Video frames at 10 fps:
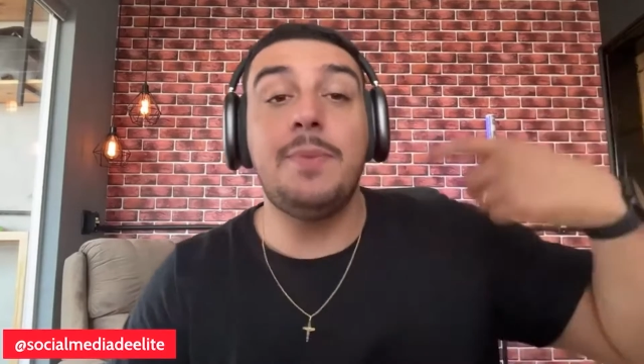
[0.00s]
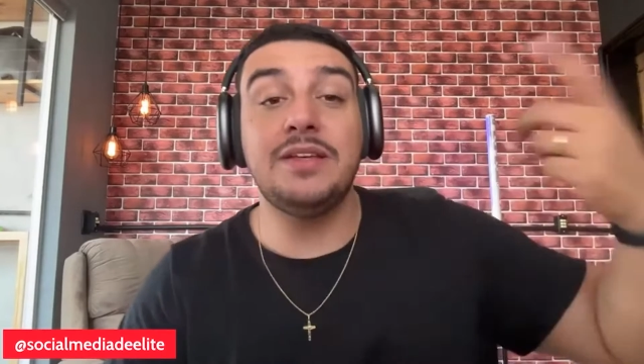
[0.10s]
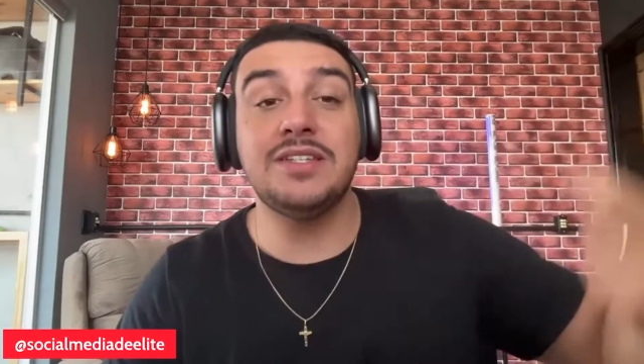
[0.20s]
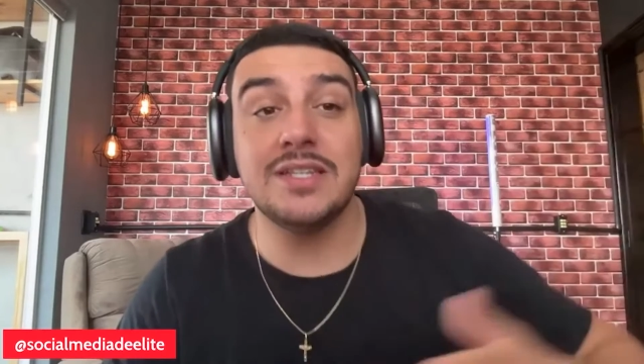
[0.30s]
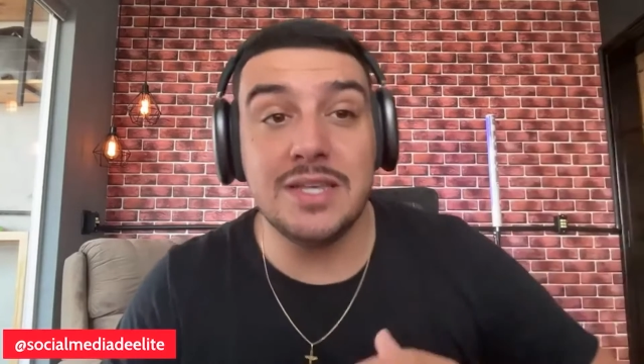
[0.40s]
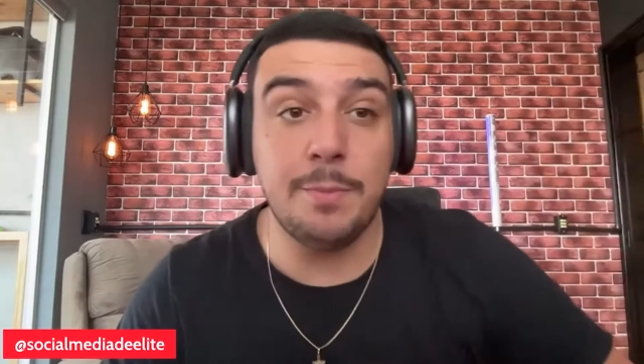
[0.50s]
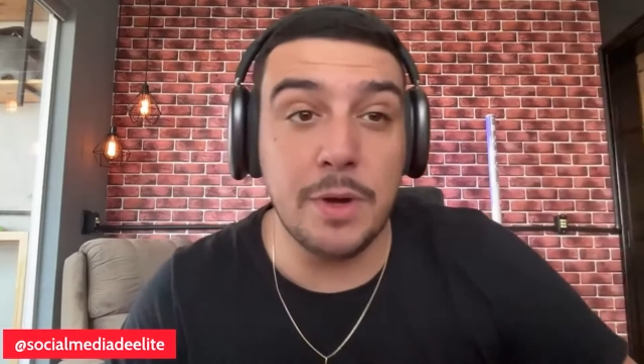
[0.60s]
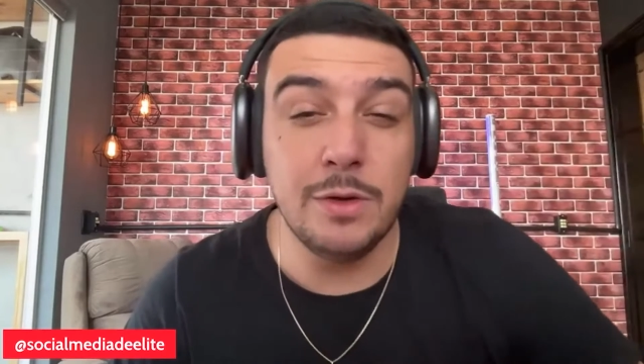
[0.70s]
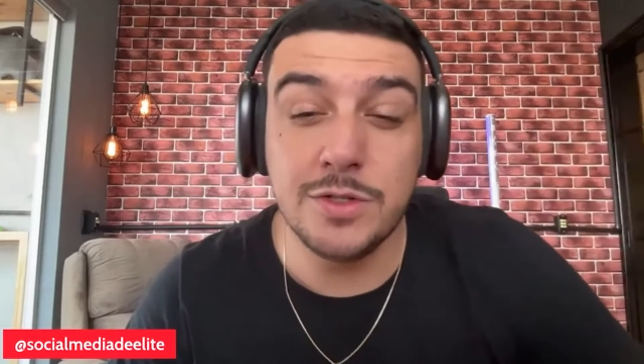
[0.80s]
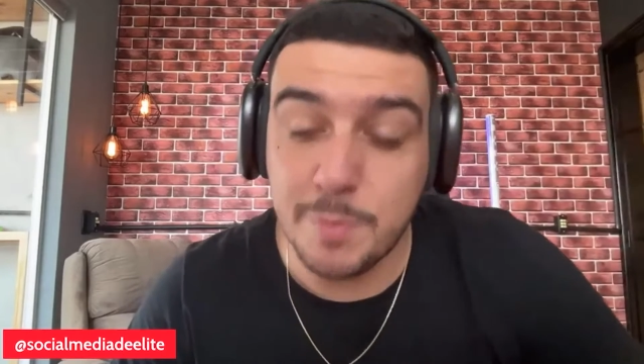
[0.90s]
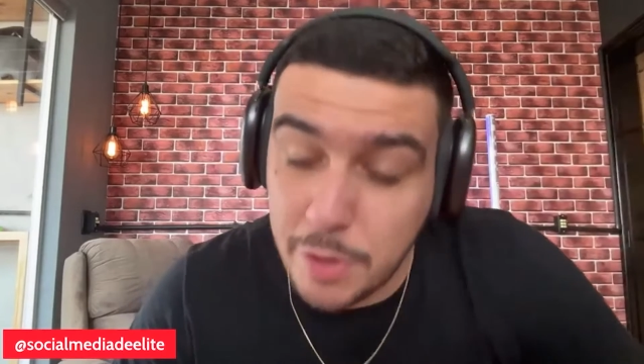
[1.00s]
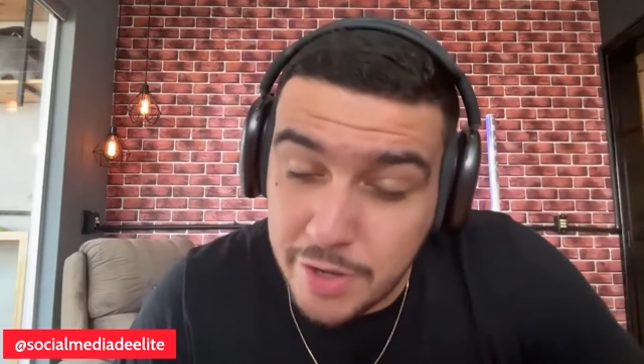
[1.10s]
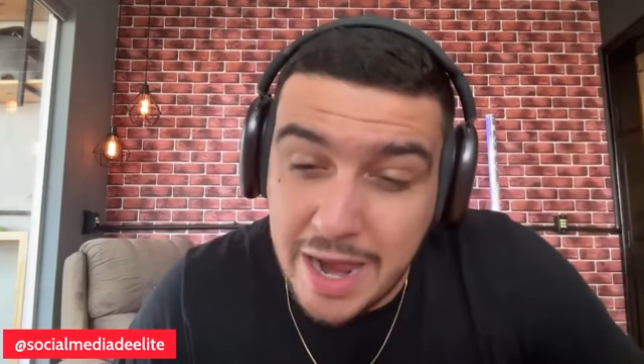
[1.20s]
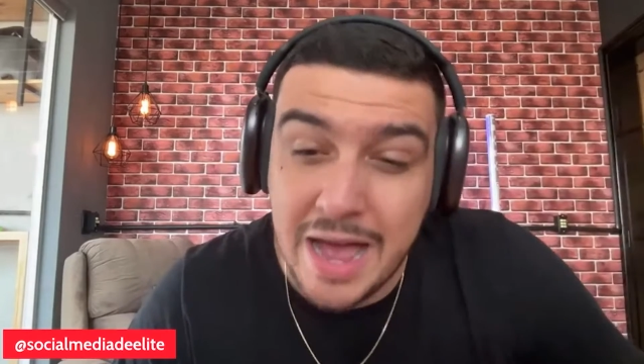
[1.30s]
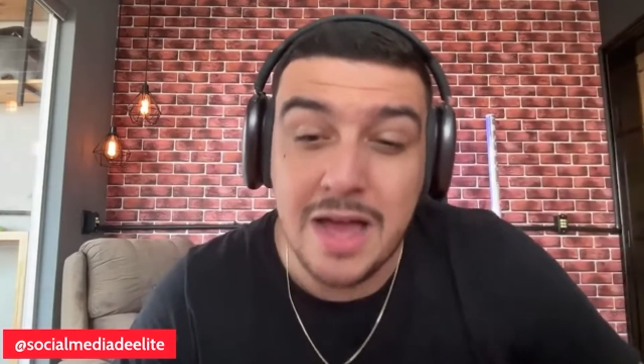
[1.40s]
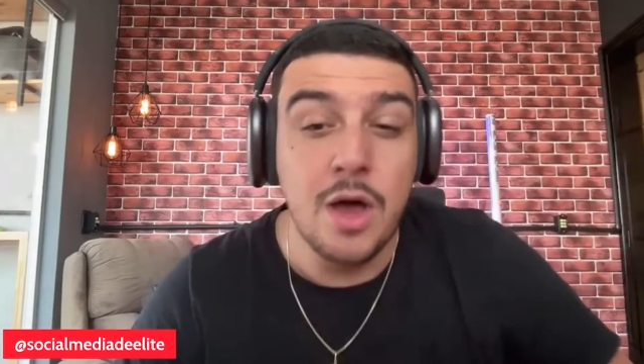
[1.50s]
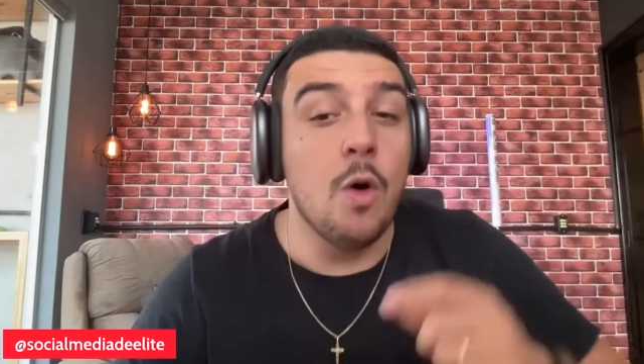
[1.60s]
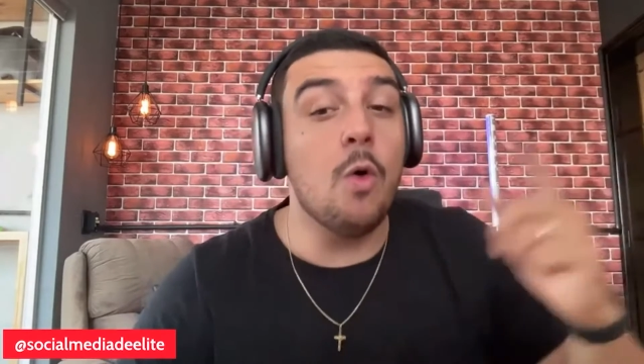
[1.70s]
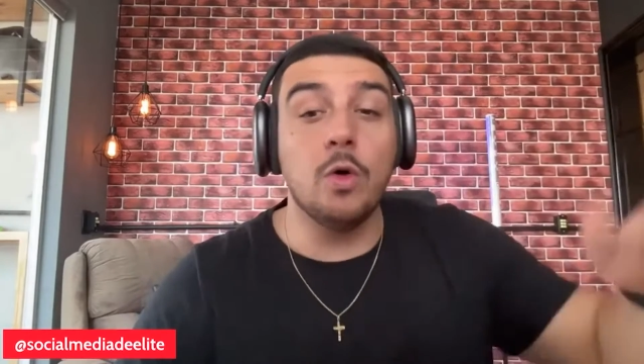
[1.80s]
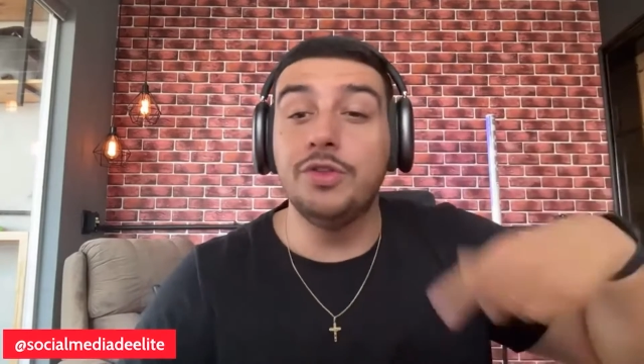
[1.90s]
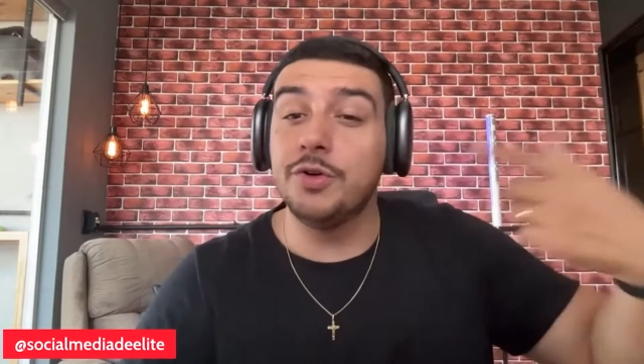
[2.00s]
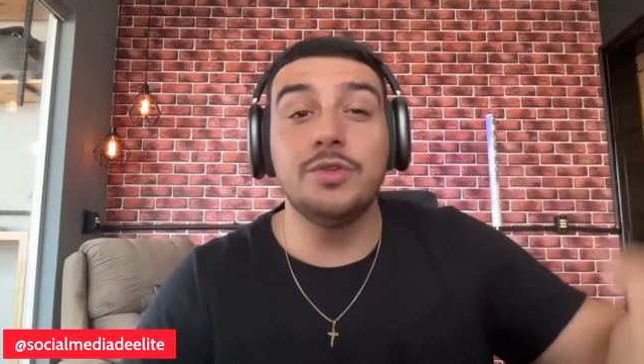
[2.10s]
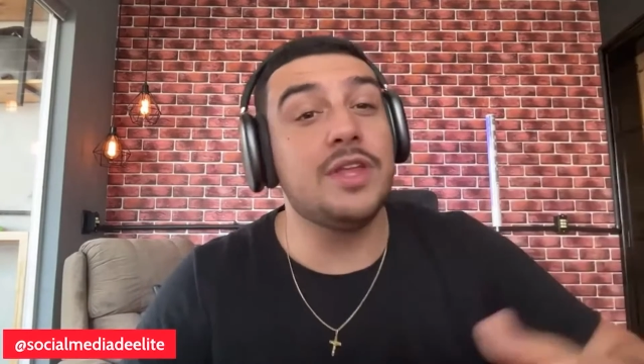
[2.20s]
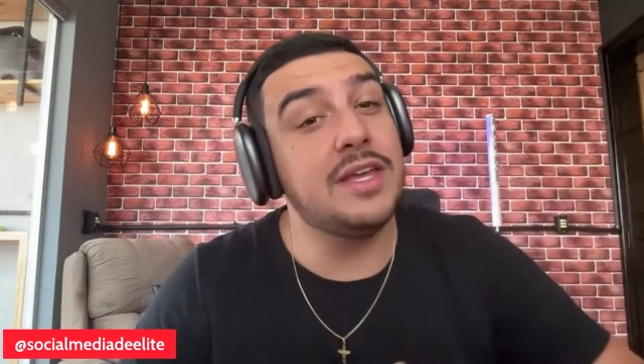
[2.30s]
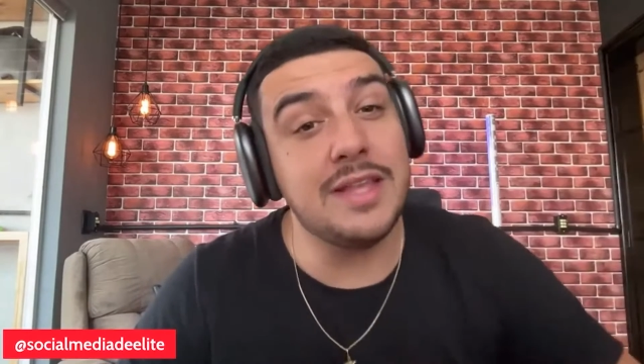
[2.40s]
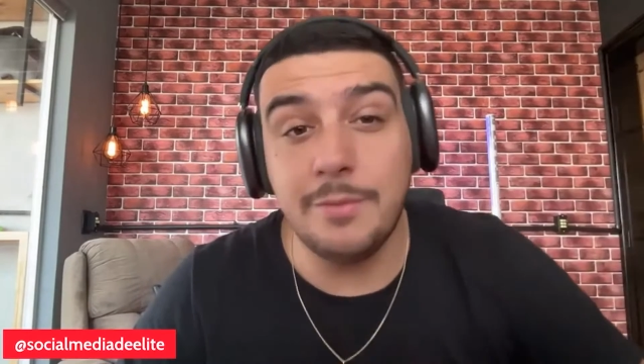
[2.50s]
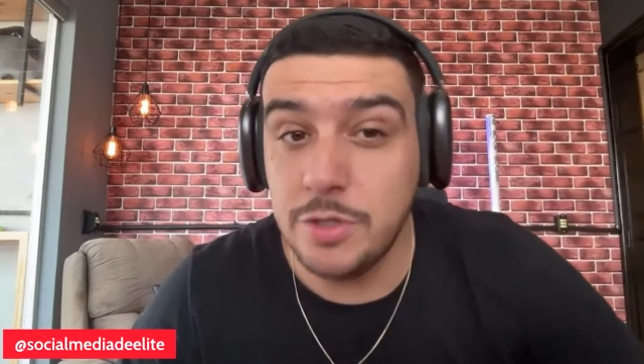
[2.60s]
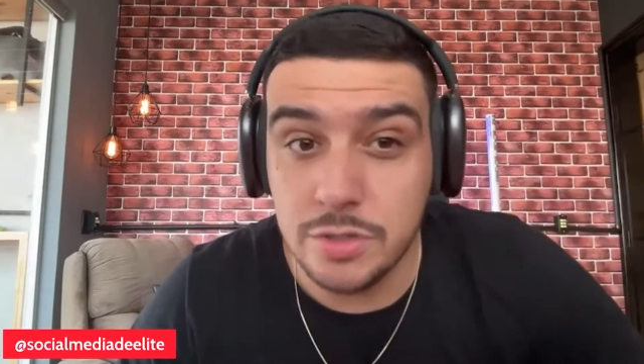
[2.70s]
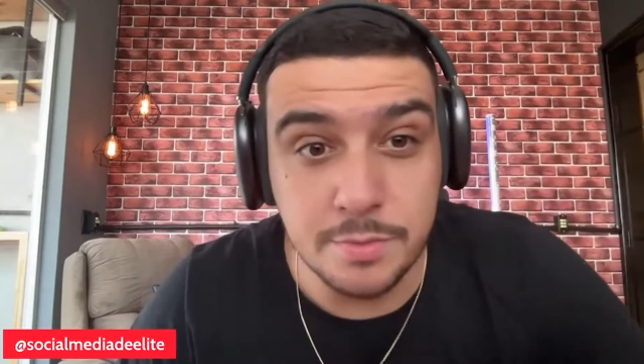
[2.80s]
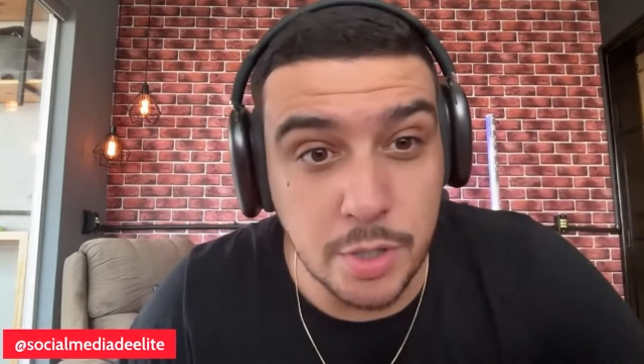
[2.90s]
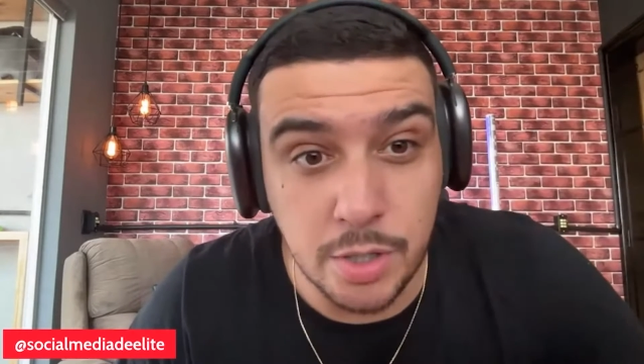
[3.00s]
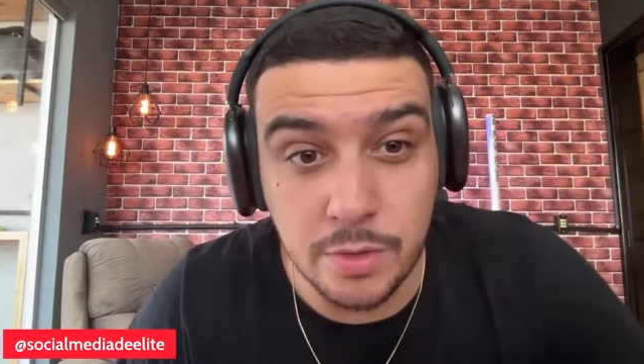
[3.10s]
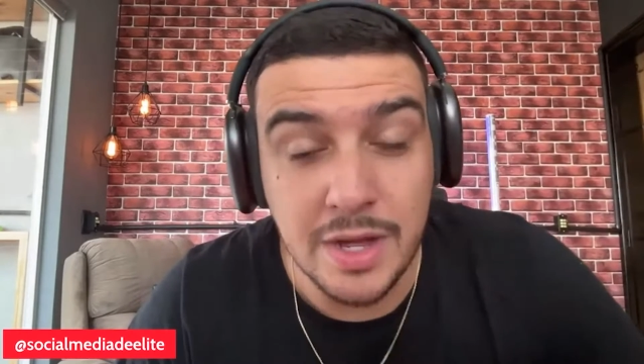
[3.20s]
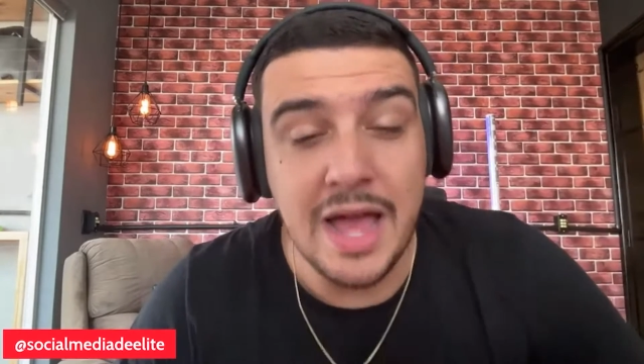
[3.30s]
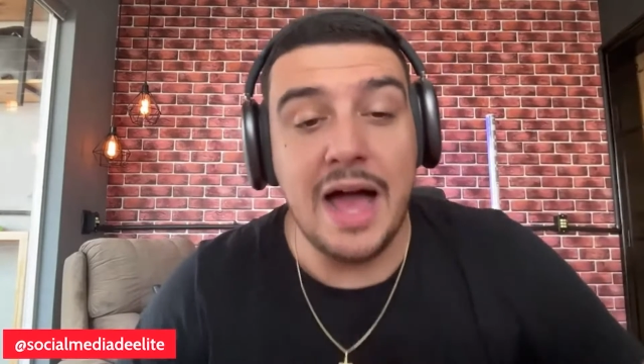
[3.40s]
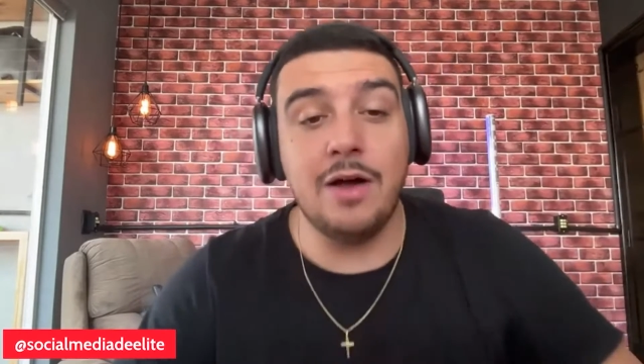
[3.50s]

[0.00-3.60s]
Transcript: precisa ser para ele explorar, o conteúdo tem que estar tá muito bom.